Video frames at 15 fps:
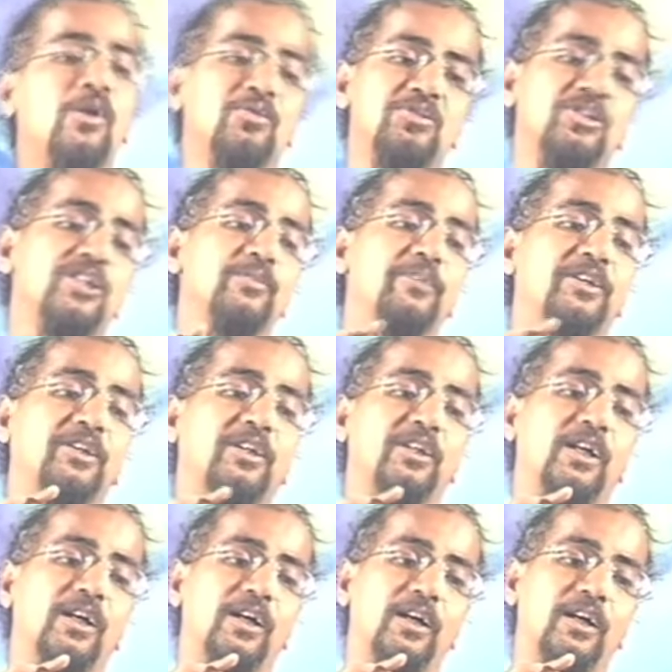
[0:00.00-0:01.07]
उस जीवन
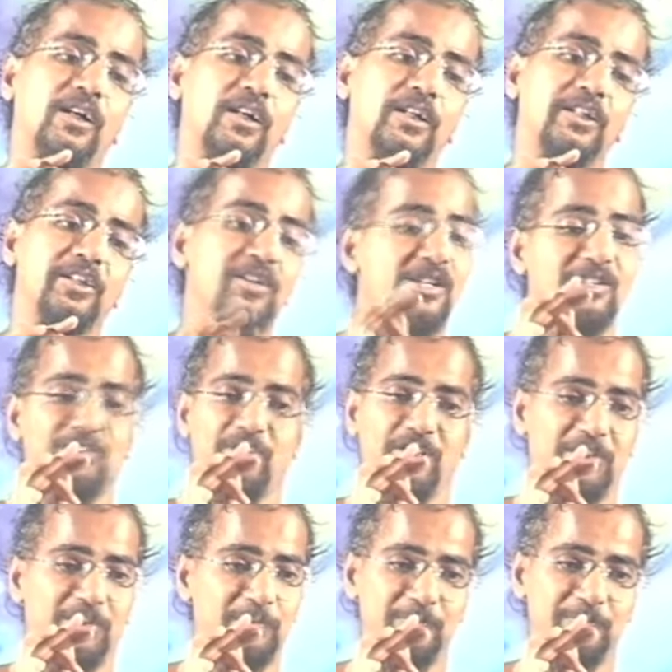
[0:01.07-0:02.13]
की किरण
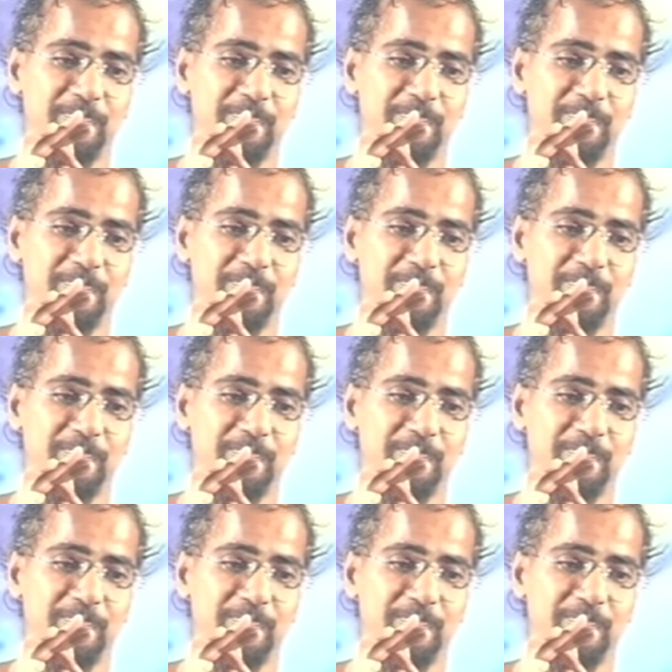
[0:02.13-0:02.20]
थी